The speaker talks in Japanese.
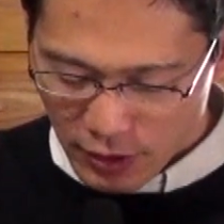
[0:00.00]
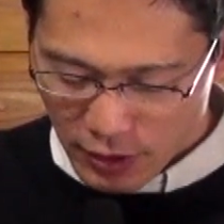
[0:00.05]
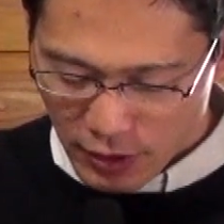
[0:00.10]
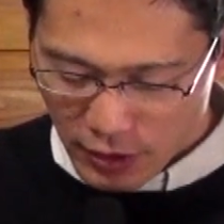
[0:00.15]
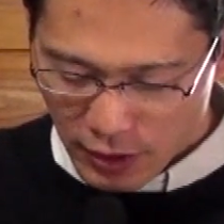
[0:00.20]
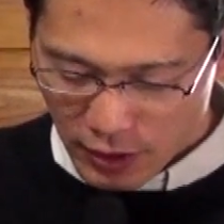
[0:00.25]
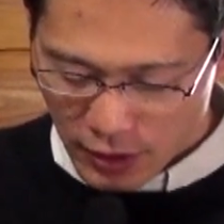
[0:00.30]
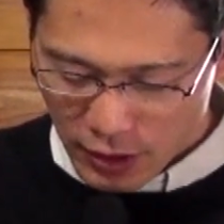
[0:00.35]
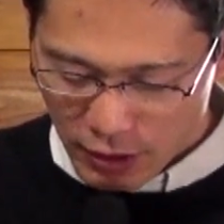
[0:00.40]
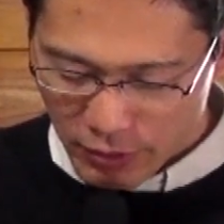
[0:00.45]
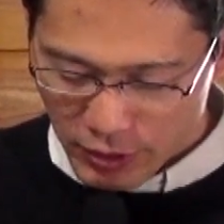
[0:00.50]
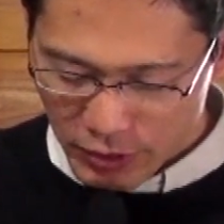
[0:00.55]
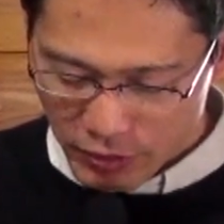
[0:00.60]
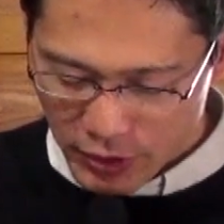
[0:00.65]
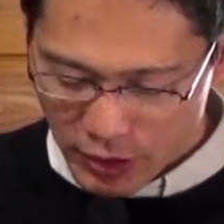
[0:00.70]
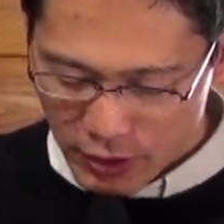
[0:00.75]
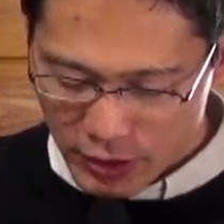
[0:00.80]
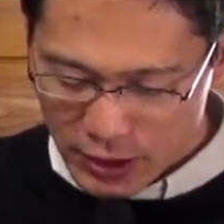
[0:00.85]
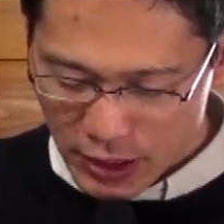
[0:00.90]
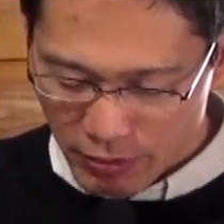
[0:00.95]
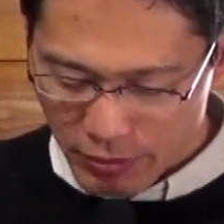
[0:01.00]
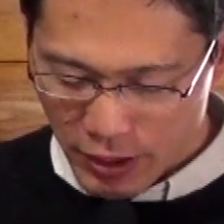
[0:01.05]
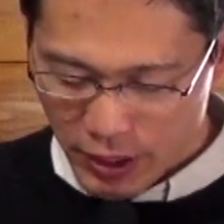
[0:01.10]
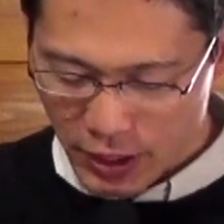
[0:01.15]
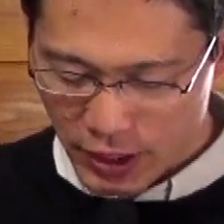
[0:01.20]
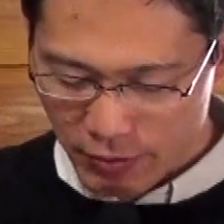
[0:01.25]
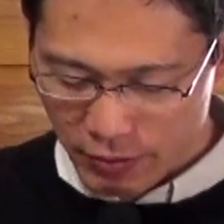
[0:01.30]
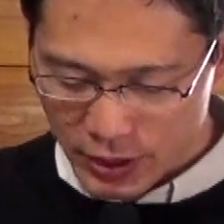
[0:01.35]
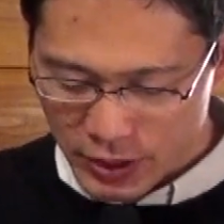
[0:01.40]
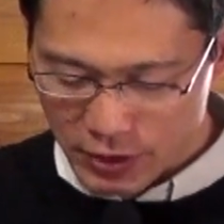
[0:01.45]
えー、神の慰めが
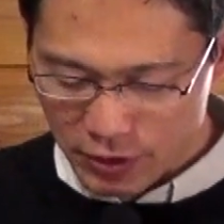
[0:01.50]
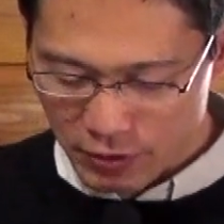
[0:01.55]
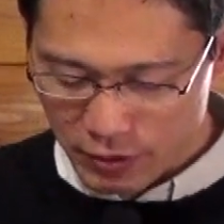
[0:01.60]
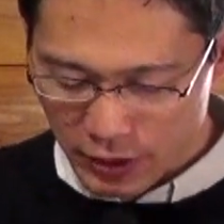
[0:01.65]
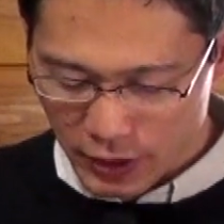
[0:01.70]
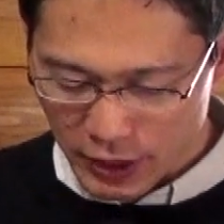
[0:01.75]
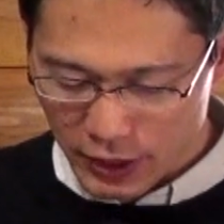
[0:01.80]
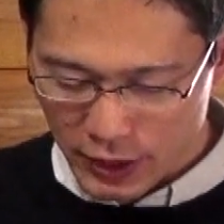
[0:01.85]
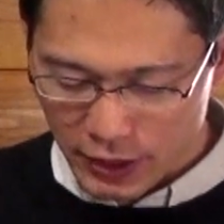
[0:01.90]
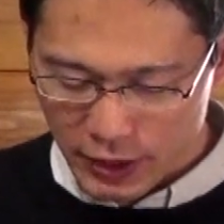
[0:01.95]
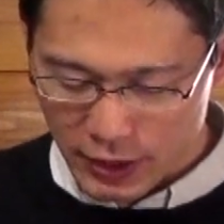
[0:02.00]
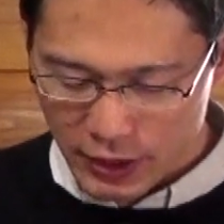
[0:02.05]
ありますように